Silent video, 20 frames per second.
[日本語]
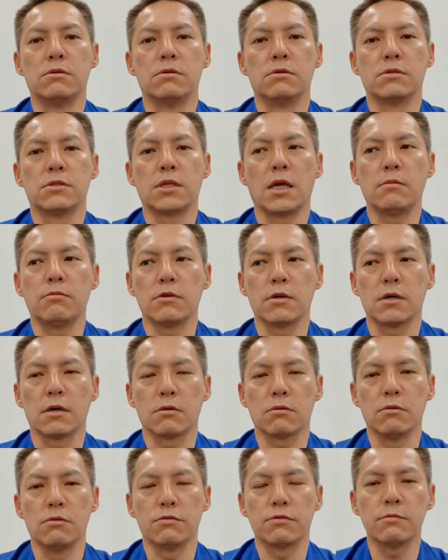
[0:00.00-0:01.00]
成分
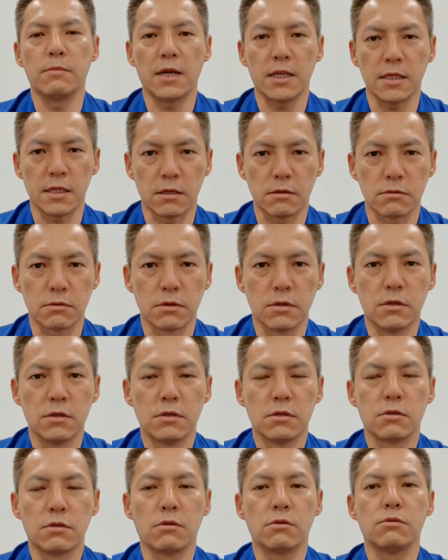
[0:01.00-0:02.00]
がこう含まれている
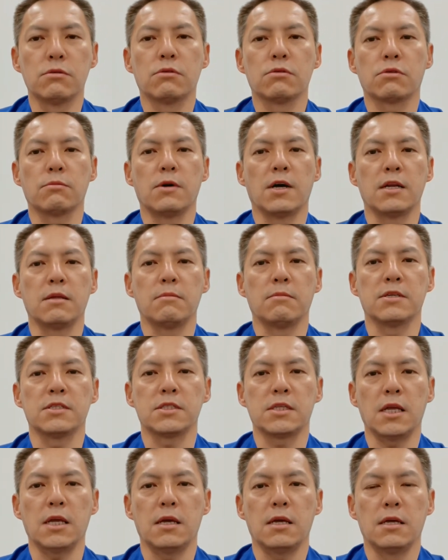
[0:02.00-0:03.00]
ということもありま
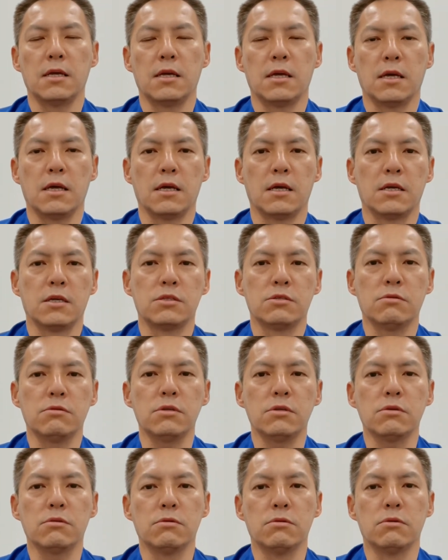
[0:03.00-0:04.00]
して、えー、非
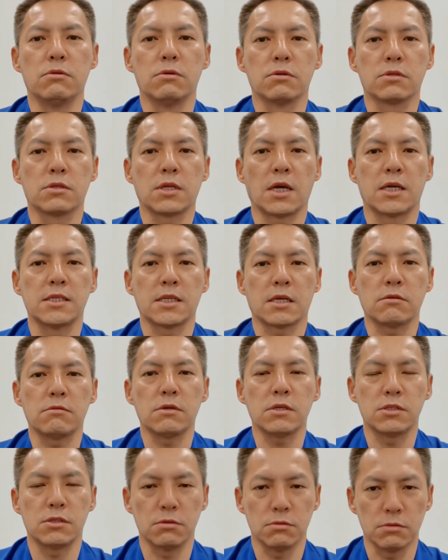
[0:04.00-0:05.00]
常にこう対策
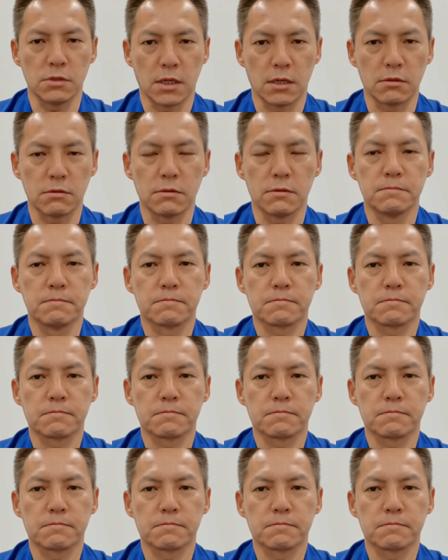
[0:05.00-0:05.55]
が必要になると。